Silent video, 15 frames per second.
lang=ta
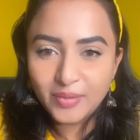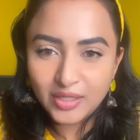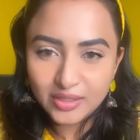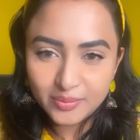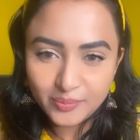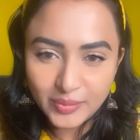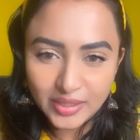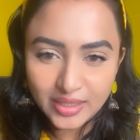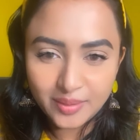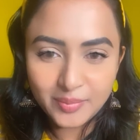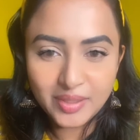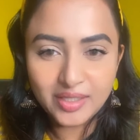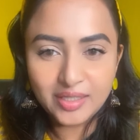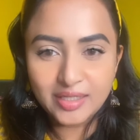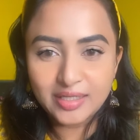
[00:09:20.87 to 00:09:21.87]
மேக்கப்
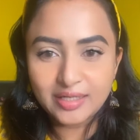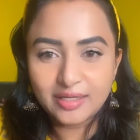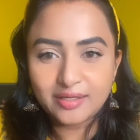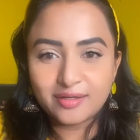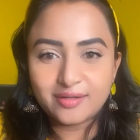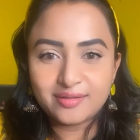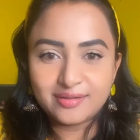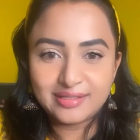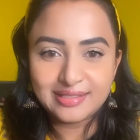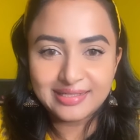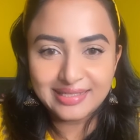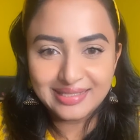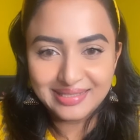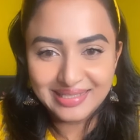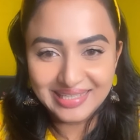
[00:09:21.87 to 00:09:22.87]
இல்லாமல் நல்லா இருக்கேனா
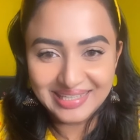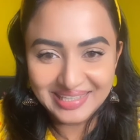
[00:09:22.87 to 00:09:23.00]
நன்றி